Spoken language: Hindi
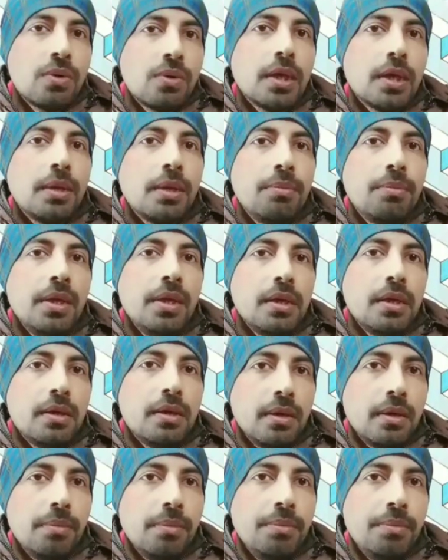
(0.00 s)
हैं मिरर
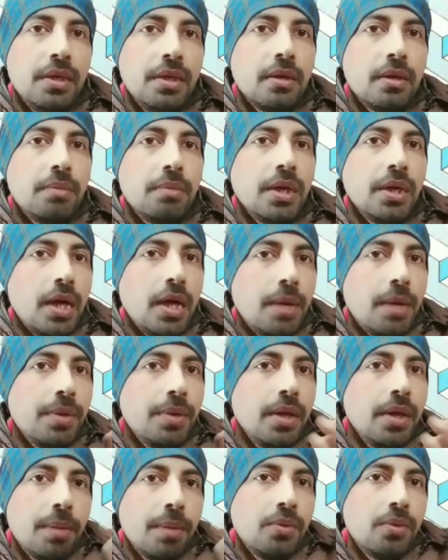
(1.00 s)
मिरर मैंने अपने
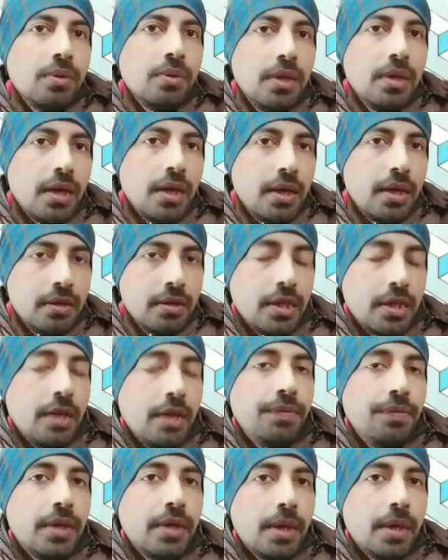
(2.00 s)
आप को दिखाना है
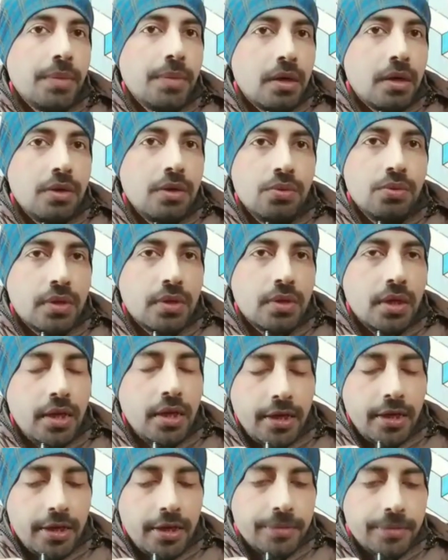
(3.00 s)
सेल्फी कैमरा का यूज़ करने
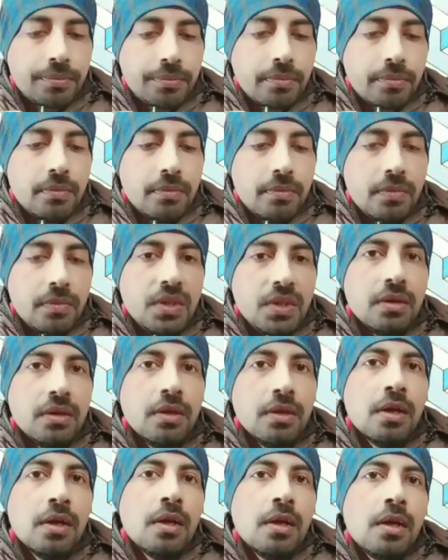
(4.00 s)
लगे
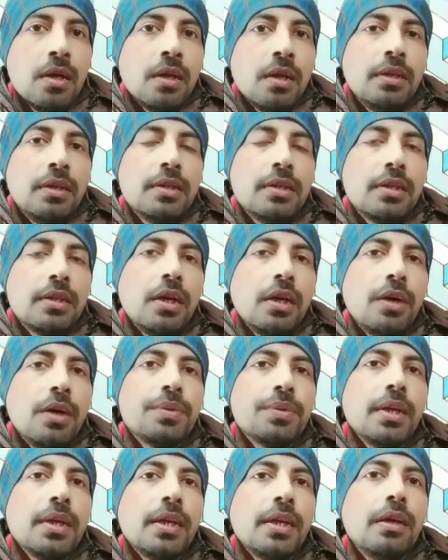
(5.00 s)
तीसरा
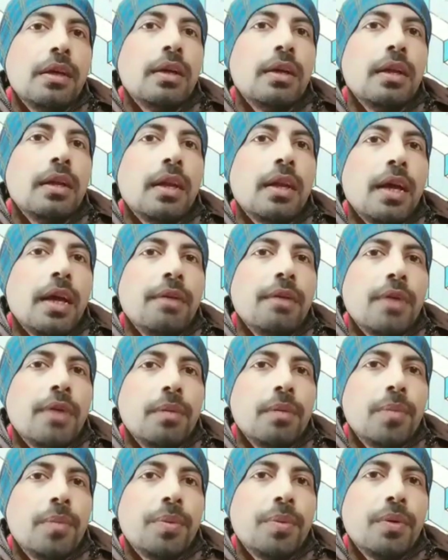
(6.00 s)
ऑप्शन है कि कि लाइव
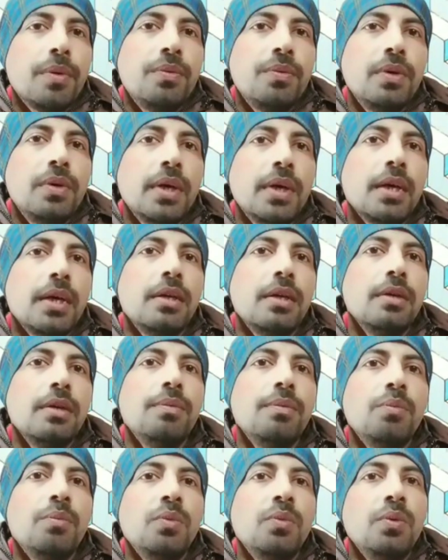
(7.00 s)
वॉलपेपर वो है कि
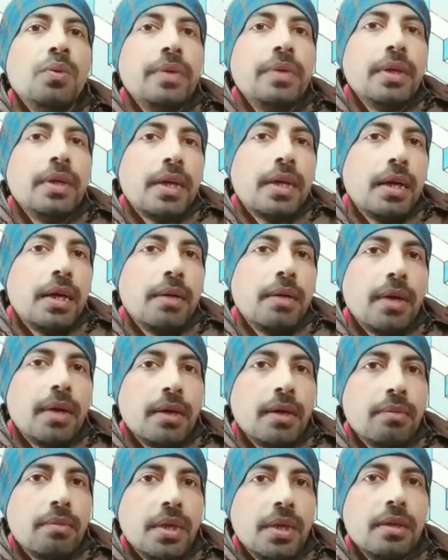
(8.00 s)
मूव करने वाला है
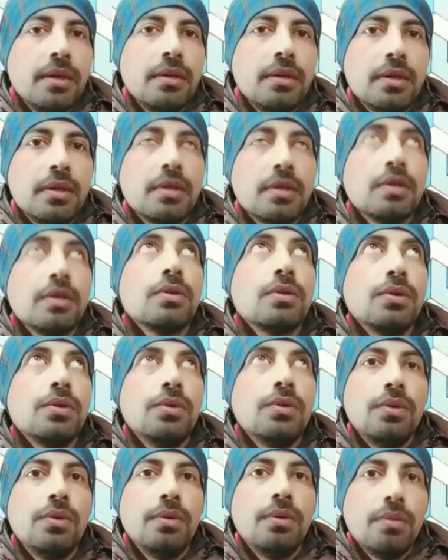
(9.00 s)
मैंने जैसे स्नो
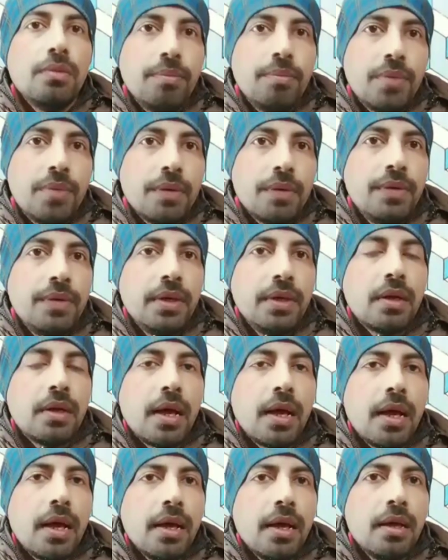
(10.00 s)
बर्फ गिर रहा
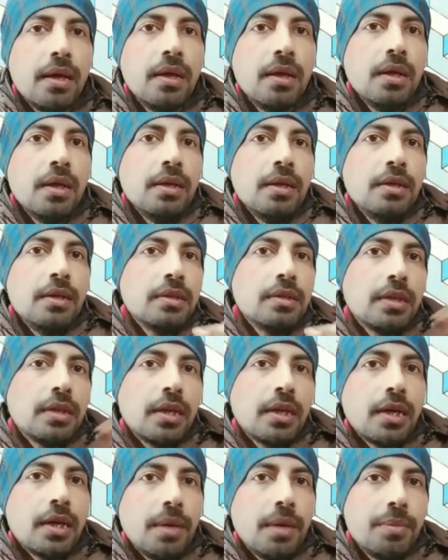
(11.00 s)
है इस तरह
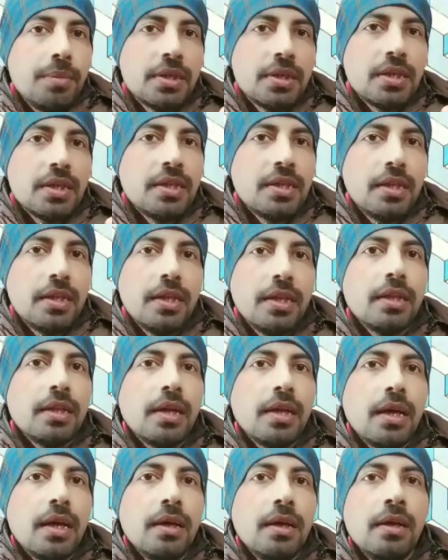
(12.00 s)
का हमेशा चलते रहता
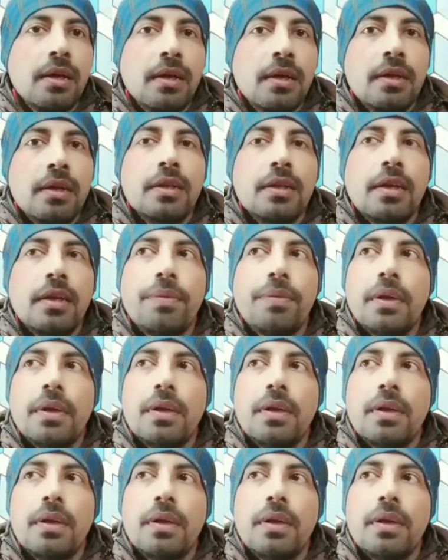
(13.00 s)
है या फिर